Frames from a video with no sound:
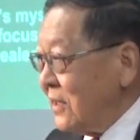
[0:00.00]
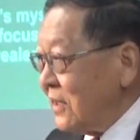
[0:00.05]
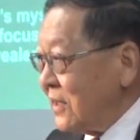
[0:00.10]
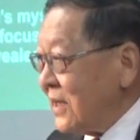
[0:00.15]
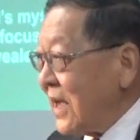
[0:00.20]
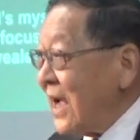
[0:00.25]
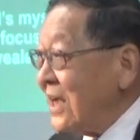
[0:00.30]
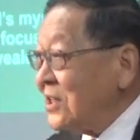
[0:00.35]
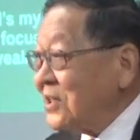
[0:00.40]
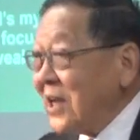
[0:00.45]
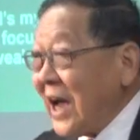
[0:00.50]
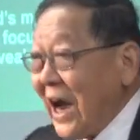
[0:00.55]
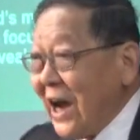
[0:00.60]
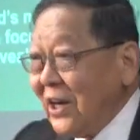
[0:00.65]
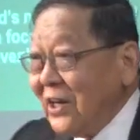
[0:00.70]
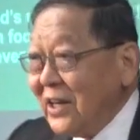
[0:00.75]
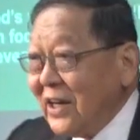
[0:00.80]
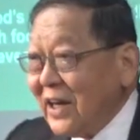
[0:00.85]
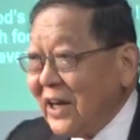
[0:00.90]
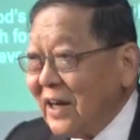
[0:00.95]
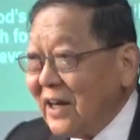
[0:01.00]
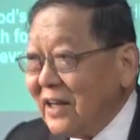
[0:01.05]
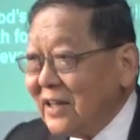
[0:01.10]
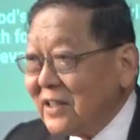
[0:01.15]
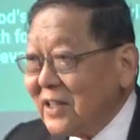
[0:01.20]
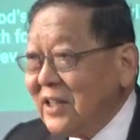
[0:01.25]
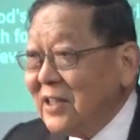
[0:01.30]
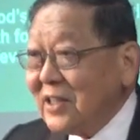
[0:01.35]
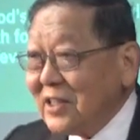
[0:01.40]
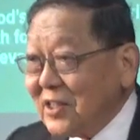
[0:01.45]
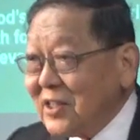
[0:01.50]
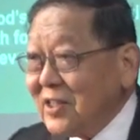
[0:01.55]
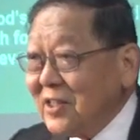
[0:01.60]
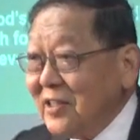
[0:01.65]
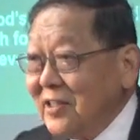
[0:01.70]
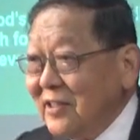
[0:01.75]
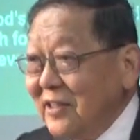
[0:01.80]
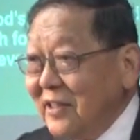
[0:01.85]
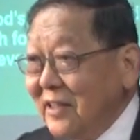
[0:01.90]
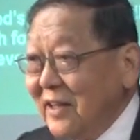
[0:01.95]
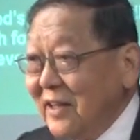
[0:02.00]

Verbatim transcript: 刚才的特斯。